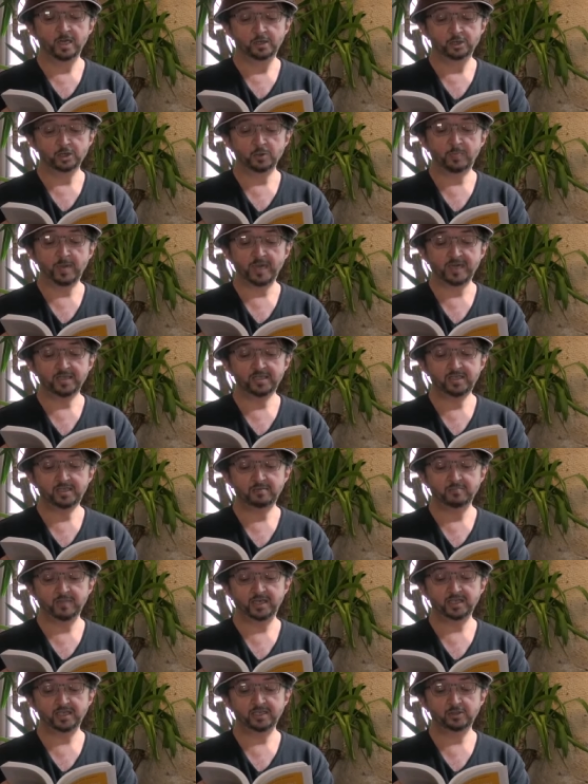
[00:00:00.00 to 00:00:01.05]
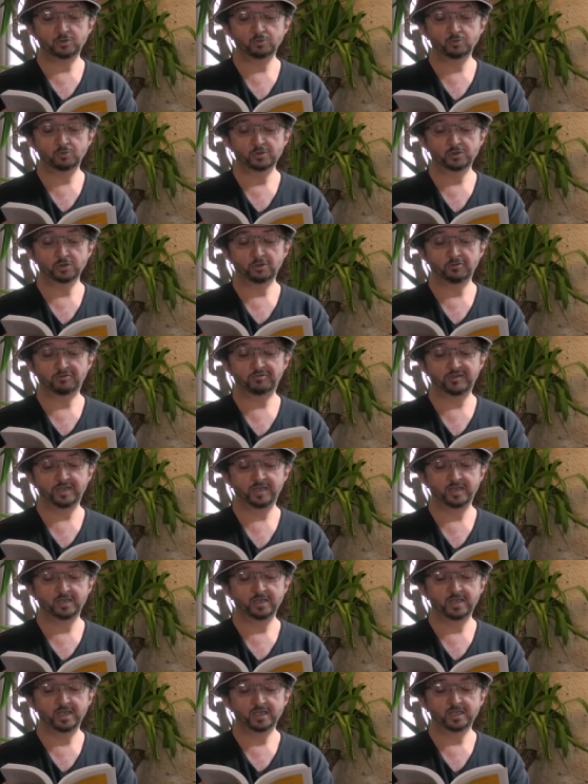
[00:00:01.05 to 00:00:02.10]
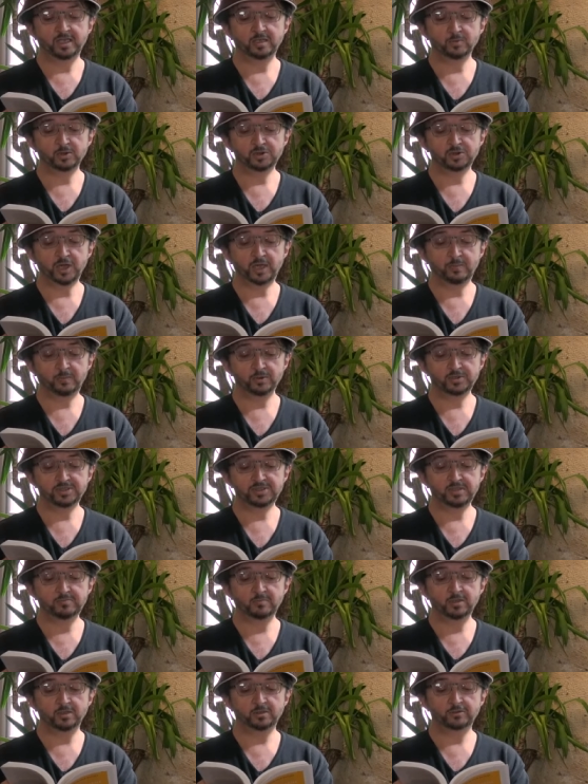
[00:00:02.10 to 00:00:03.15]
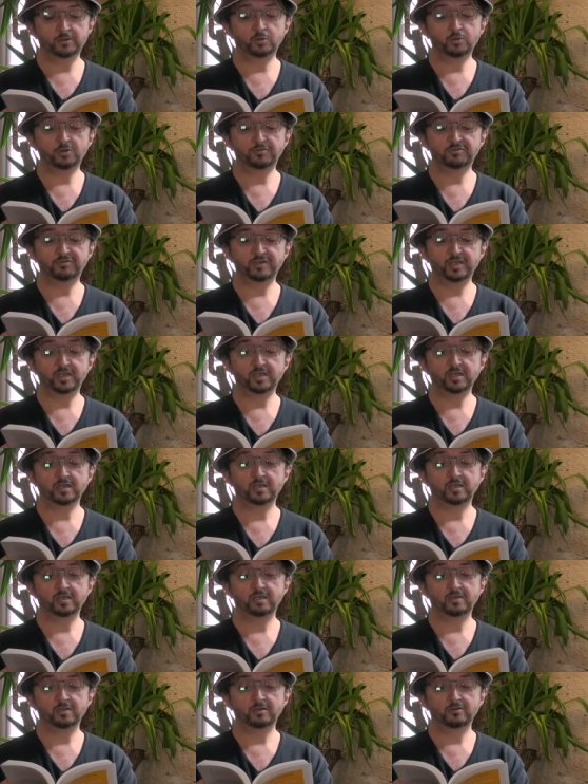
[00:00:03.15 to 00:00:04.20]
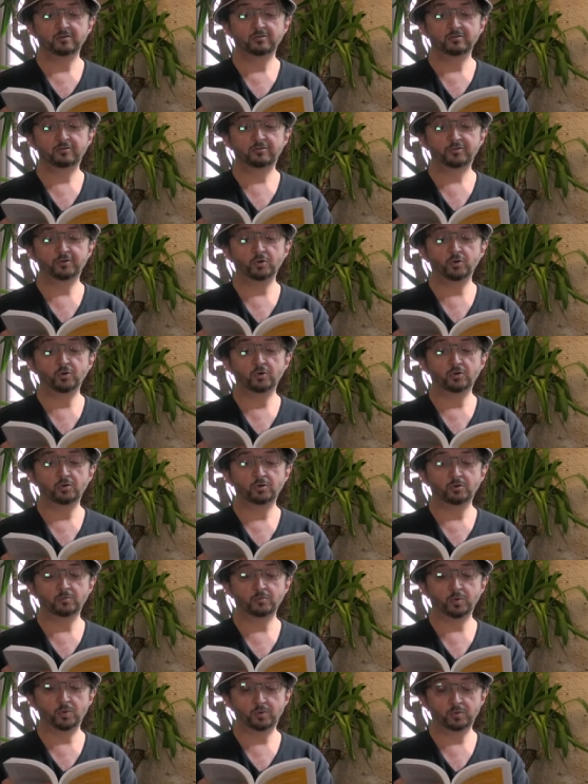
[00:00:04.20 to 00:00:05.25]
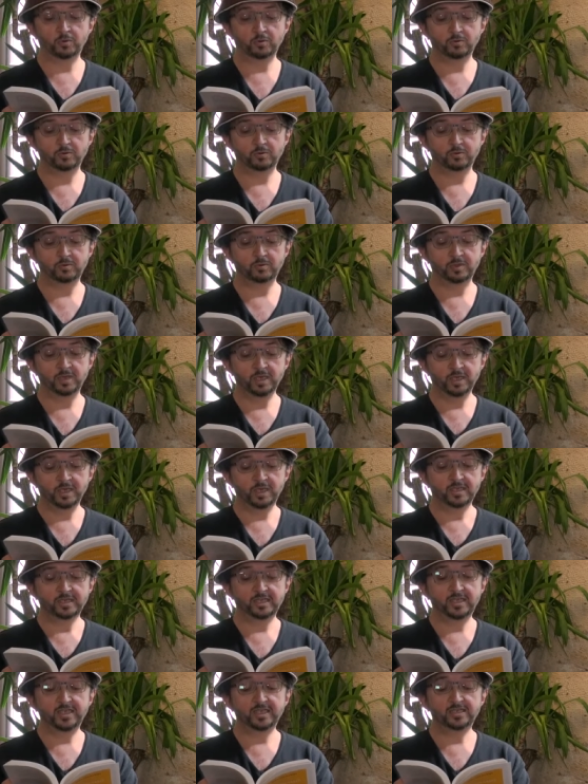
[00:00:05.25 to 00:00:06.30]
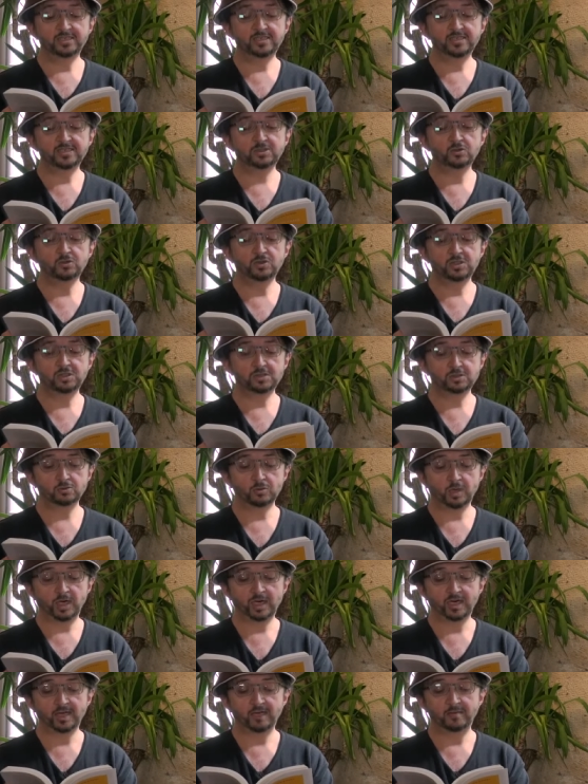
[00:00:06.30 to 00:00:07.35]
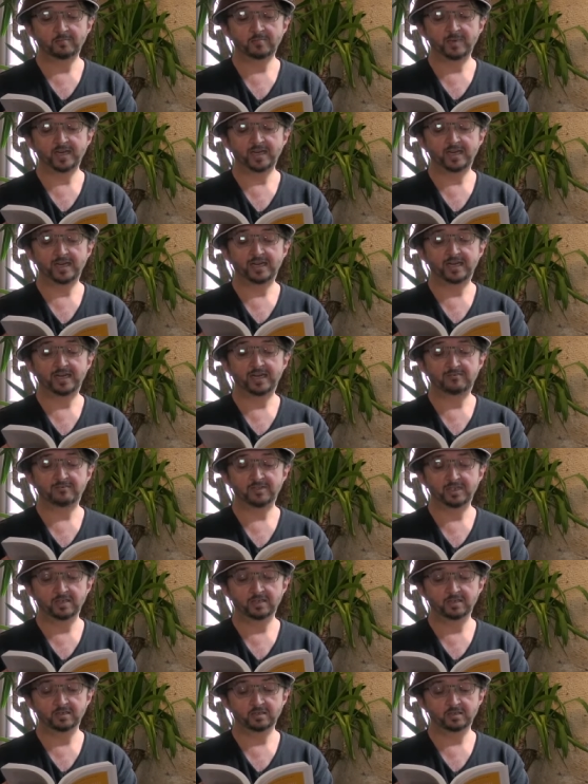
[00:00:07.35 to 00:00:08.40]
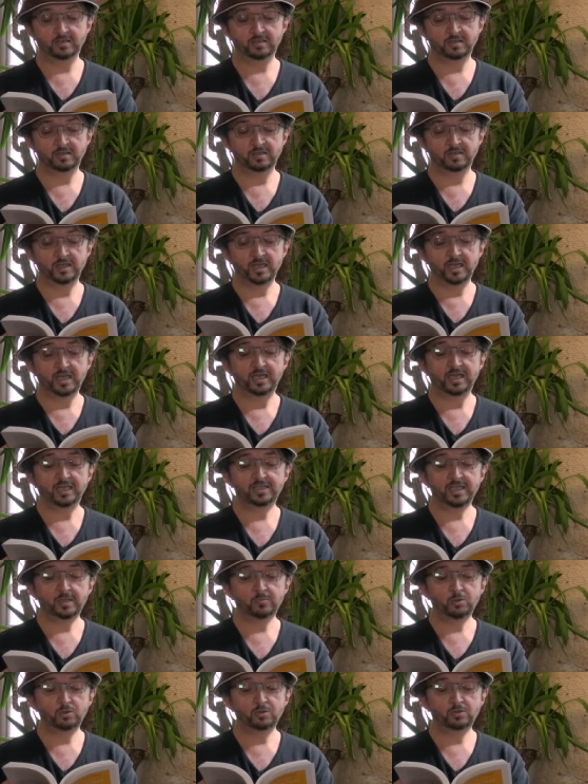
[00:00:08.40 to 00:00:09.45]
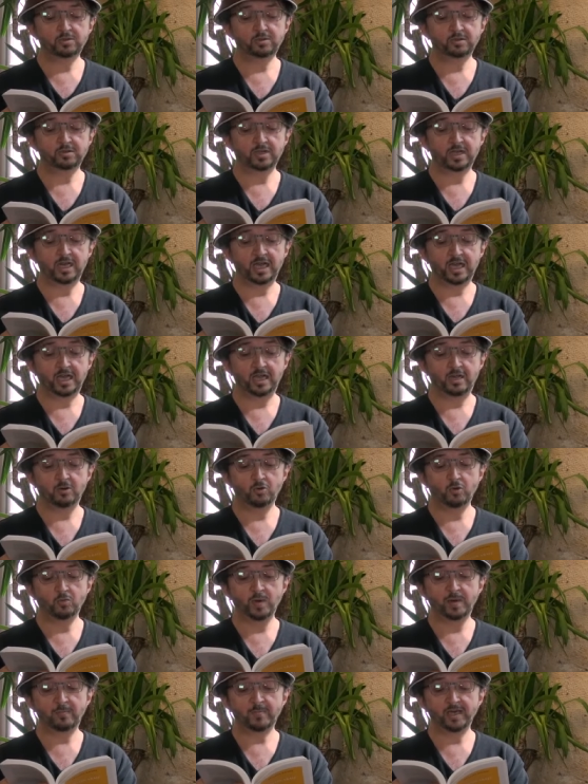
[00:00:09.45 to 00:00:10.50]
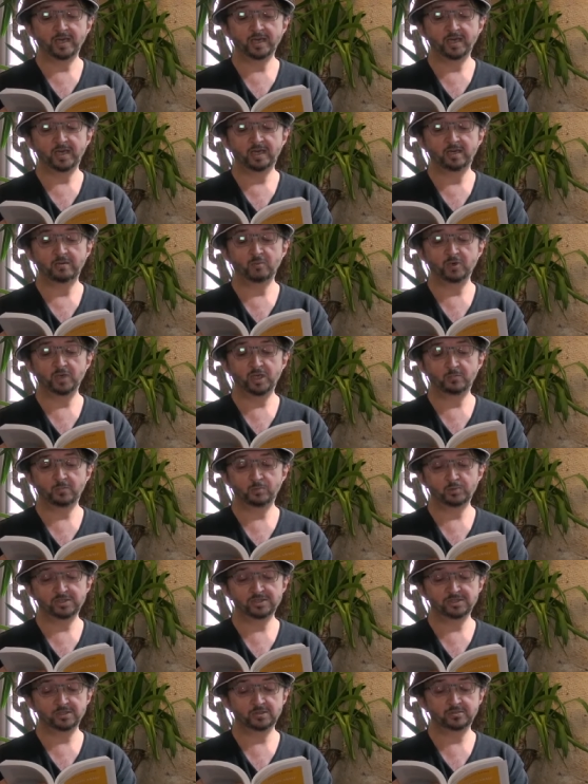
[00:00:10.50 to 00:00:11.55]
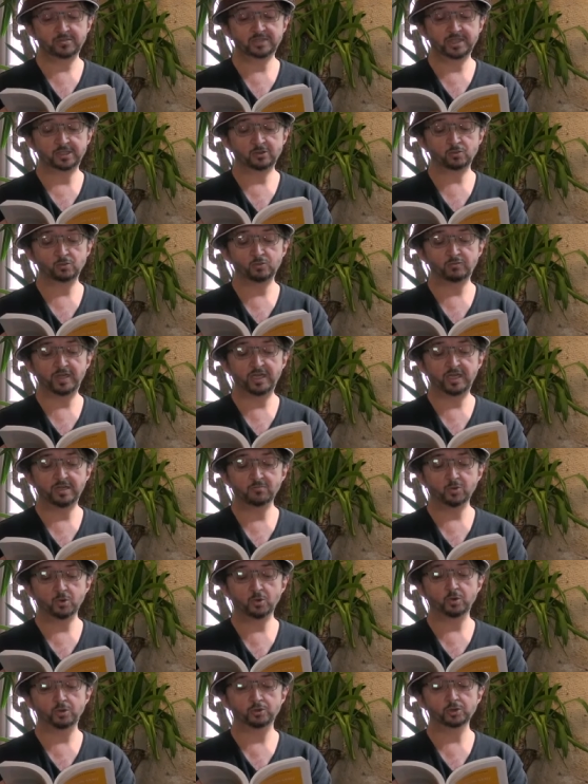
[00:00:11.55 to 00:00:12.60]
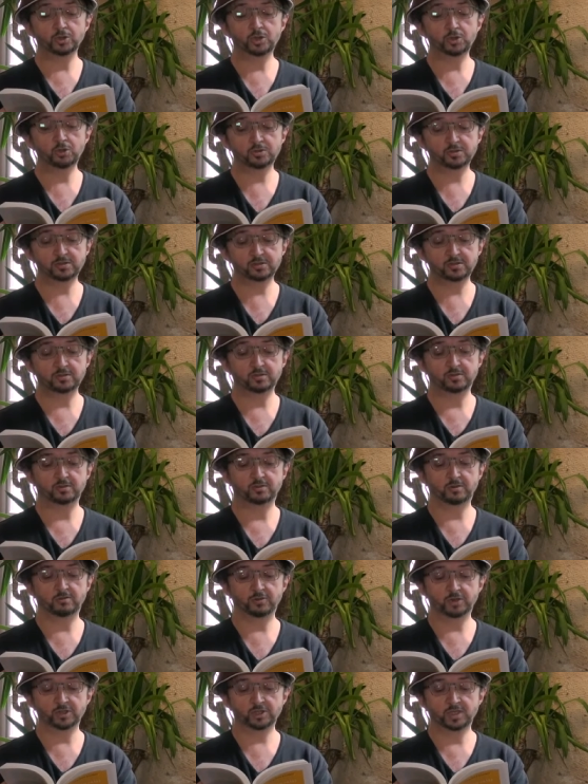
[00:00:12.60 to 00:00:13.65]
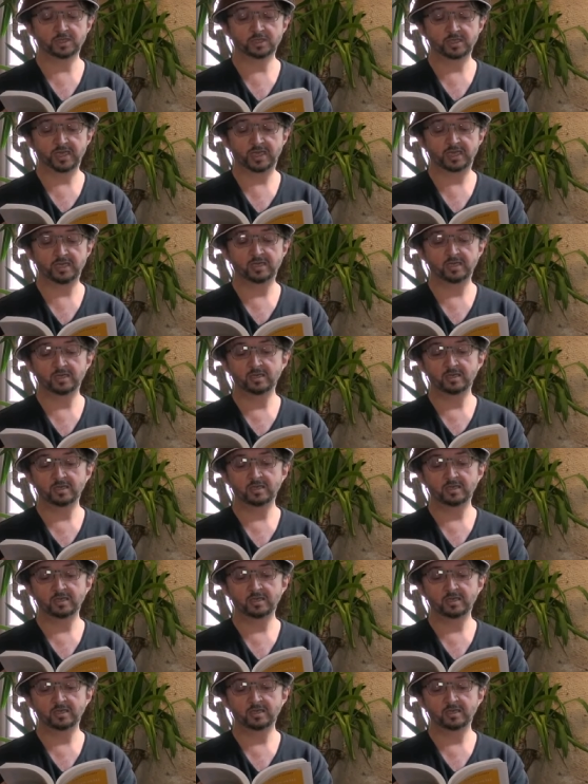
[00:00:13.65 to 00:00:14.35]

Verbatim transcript: Je parie, malgré tout, sur le fait qu'il me sera possible de lui faire faux bon, qu'il existe une histoire parallèle à la ville. Elle débute là où m'apparaît mon impuissance à trouver les mots justes devant Shanghai,